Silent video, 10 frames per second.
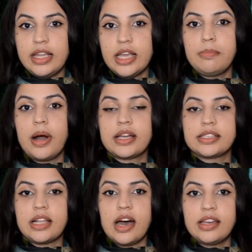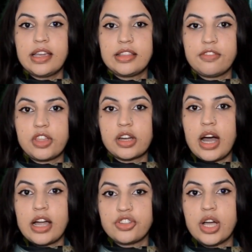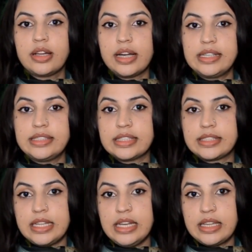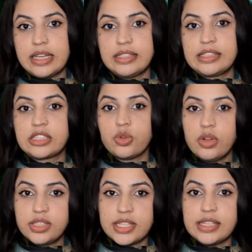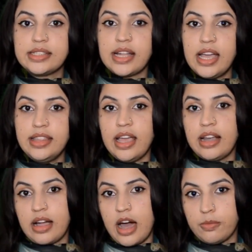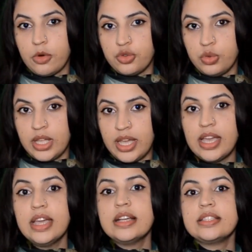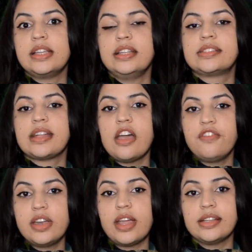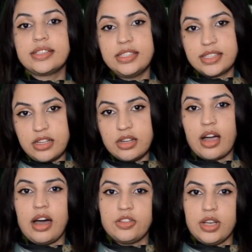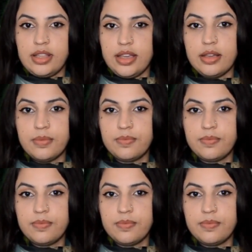लिए पाकिस्तान के दफ्तर खारजा ग्रेड सिक्सटीन के सौ से जायद एहलकार मौजूद हैं जिन्हें साइफर असिस्टेंट कहा जाता है